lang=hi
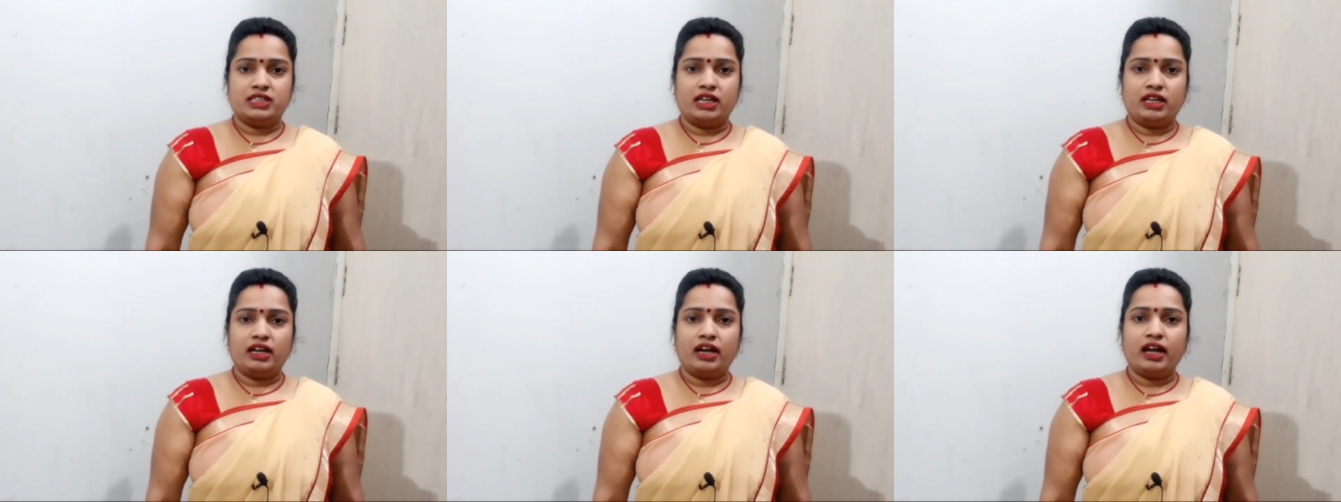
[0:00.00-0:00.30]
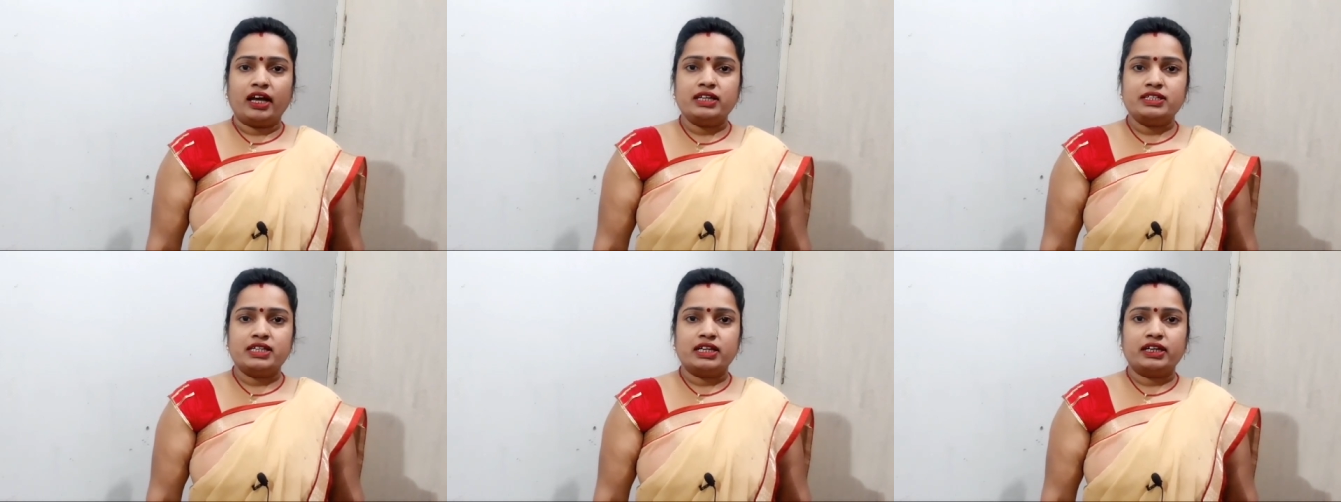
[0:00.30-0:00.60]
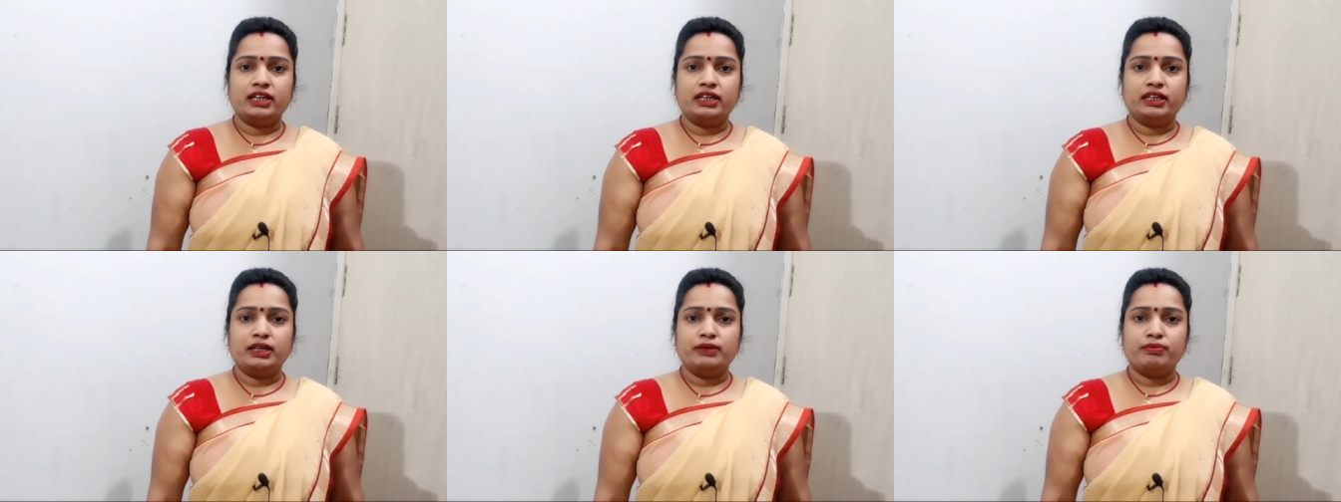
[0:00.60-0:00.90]
लड़ाई
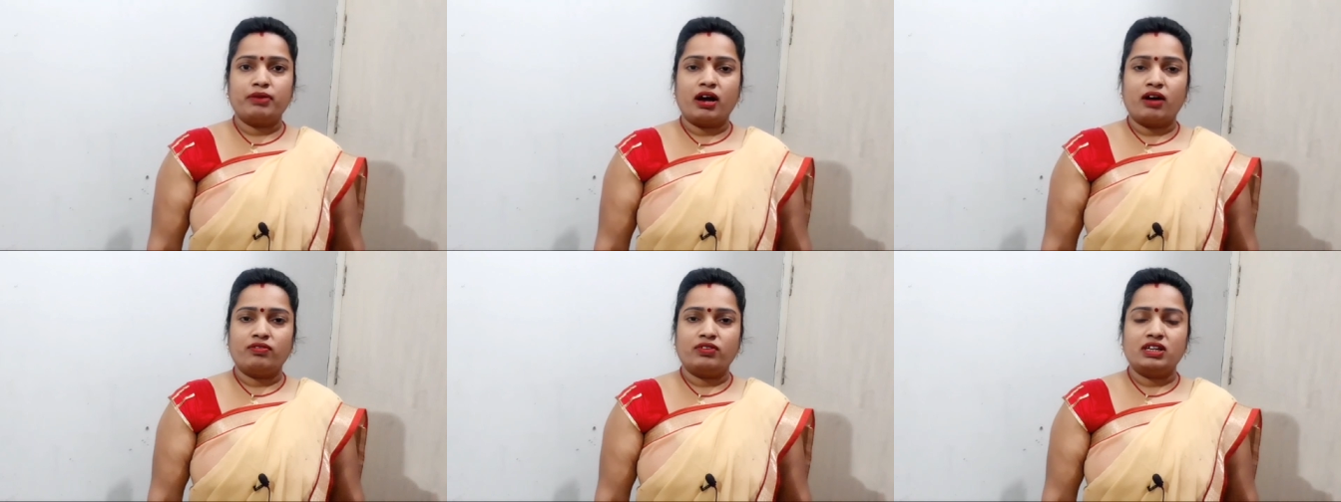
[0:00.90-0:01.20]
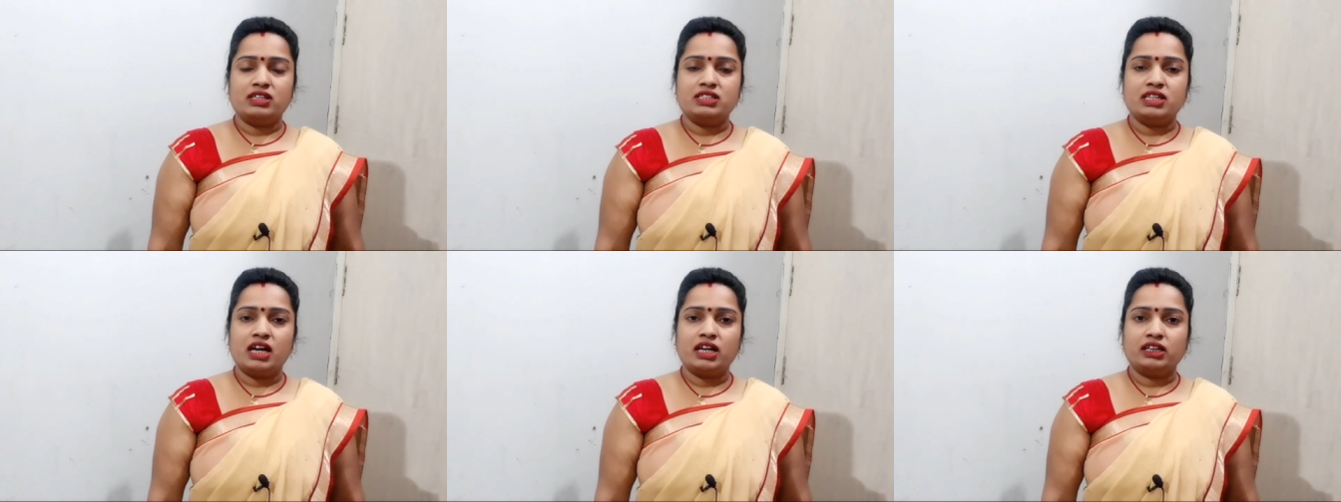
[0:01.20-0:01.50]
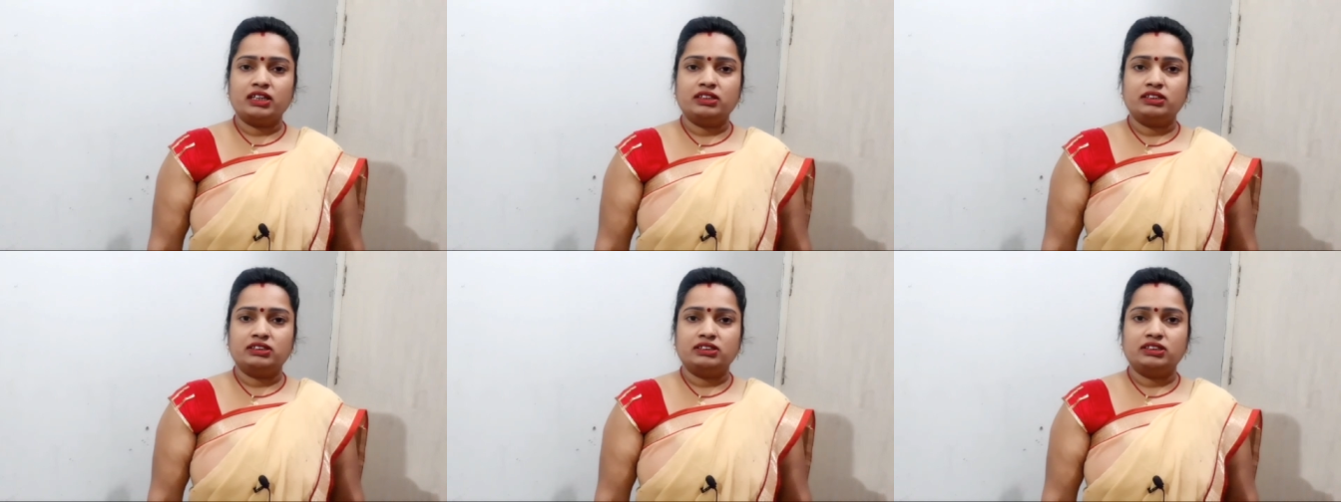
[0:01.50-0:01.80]
झगड़े की भावना
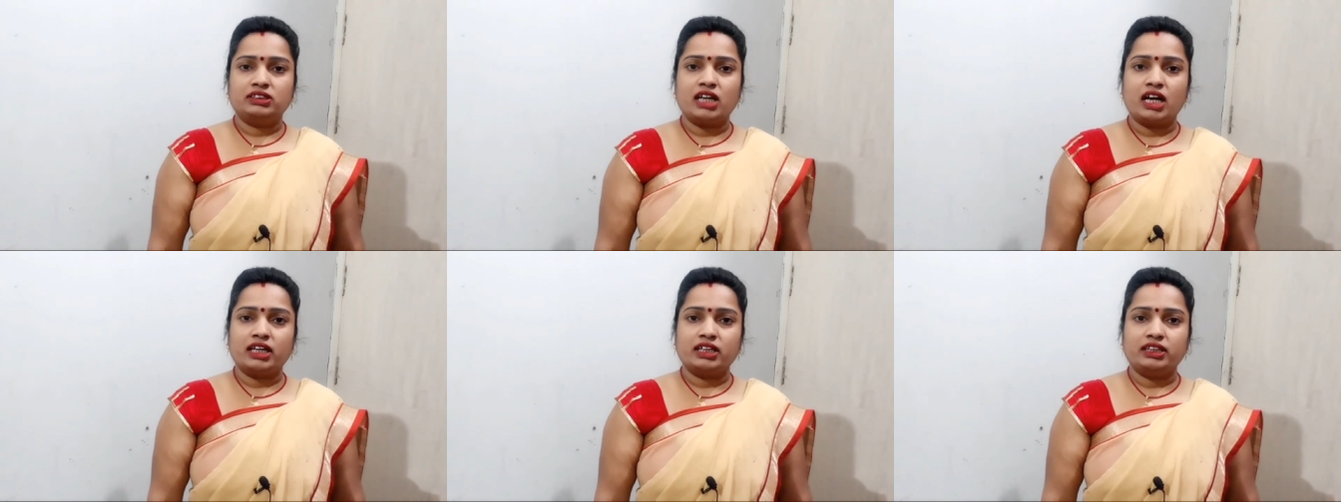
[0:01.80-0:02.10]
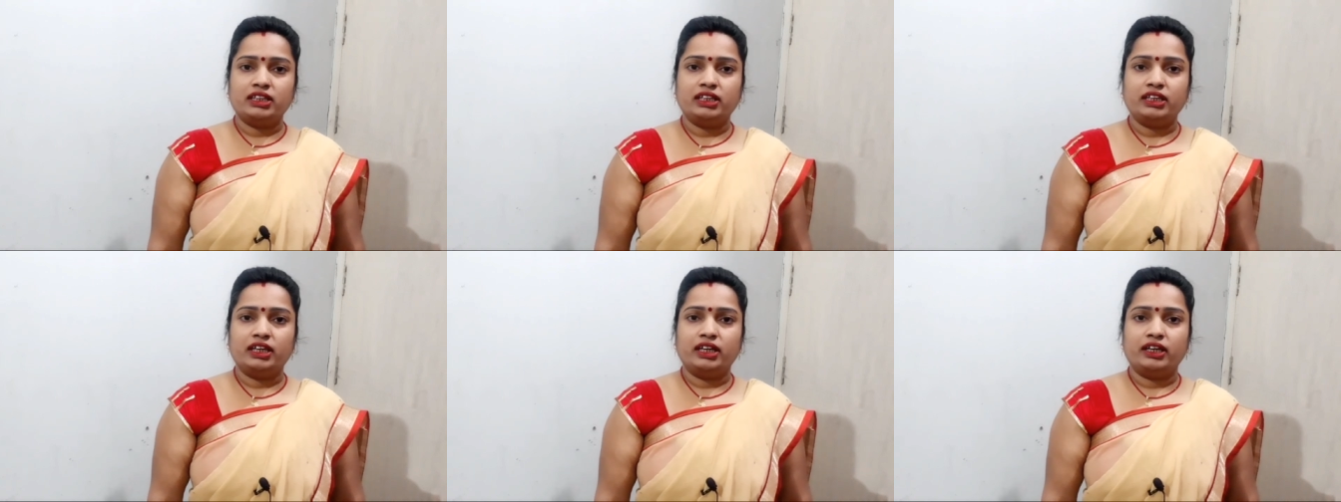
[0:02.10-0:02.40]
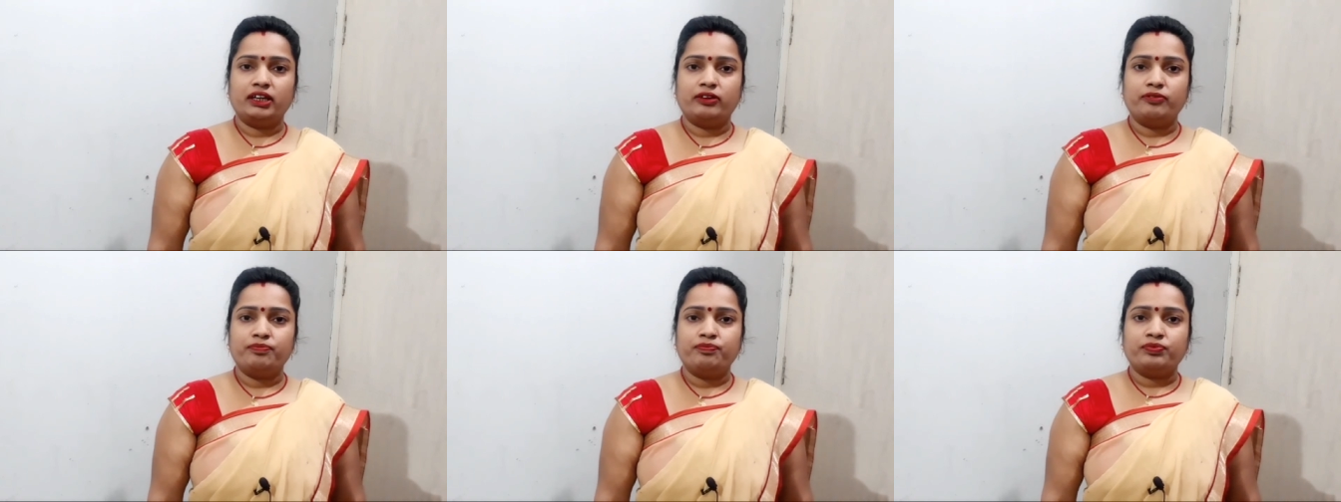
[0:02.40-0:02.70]
जाग जागती
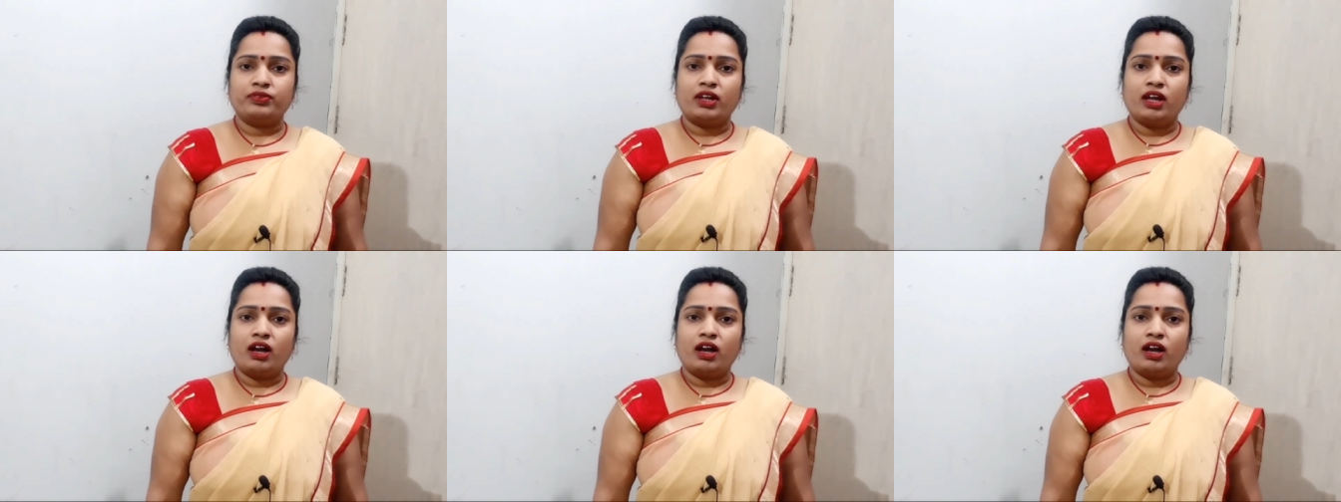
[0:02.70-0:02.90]
है